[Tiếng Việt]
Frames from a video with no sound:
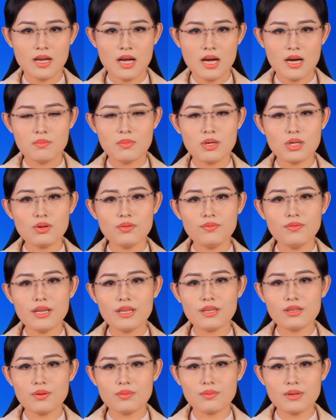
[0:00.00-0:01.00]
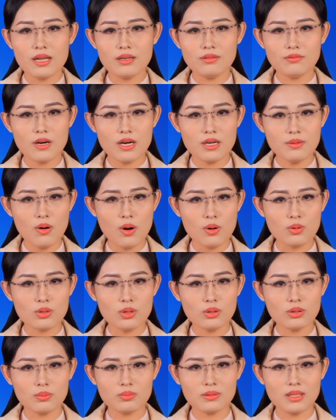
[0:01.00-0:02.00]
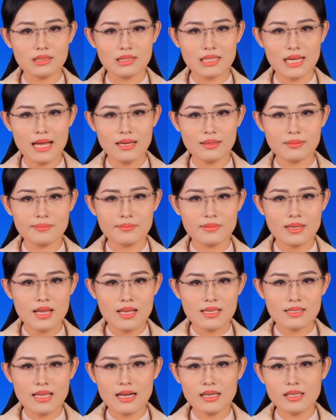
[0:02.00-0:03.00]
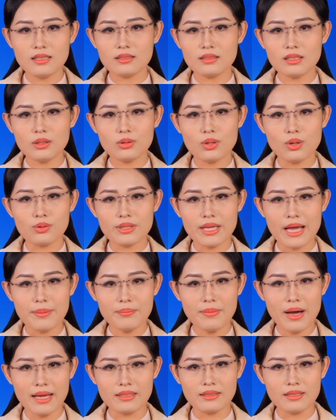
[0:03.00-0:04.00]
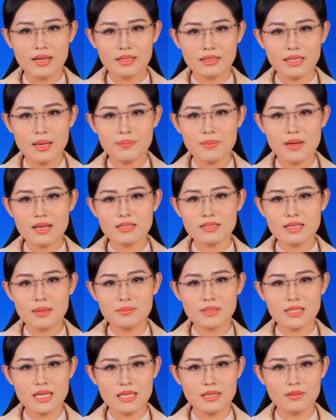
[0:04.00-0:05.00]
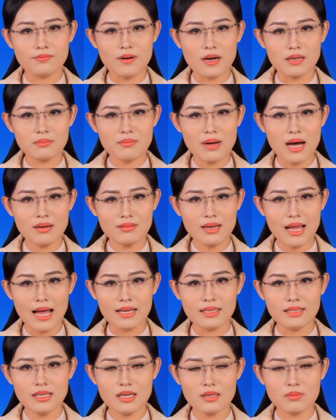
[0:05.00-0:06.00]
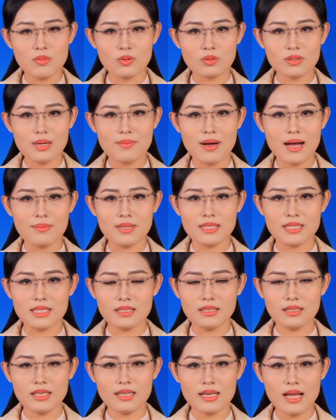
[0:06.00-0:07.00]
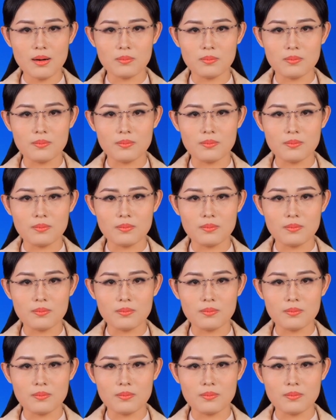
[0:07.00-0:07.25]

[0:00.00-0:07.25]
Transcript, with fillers: Mời quý vị cùng đến với một số thông tin khác. Sản lượng tiêu thụ giảm mạnh, thép ét em xê vẫn báo lãi hơn một trăm hai mươi chín tỷ đồng.